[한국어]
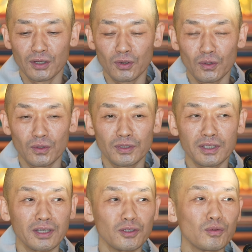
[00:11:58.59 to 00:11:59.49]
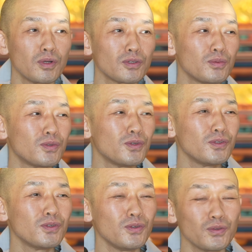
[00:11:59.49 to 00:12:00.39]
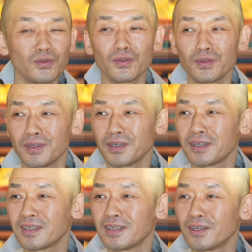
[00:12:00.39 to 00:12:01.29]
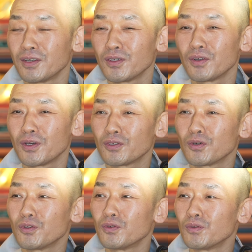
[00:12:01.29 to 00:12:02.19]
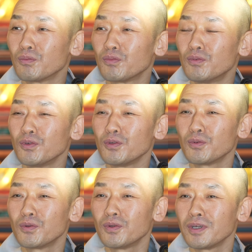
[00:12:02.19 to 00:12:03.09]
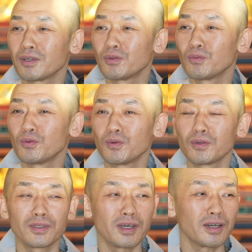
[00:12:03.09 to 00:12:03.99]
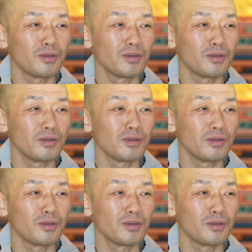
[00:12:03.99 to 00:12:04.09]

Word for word: 어, 제가 이런 말씀을 드리는 이유는 예. 어, 저는 부모님을 양친 부모를 다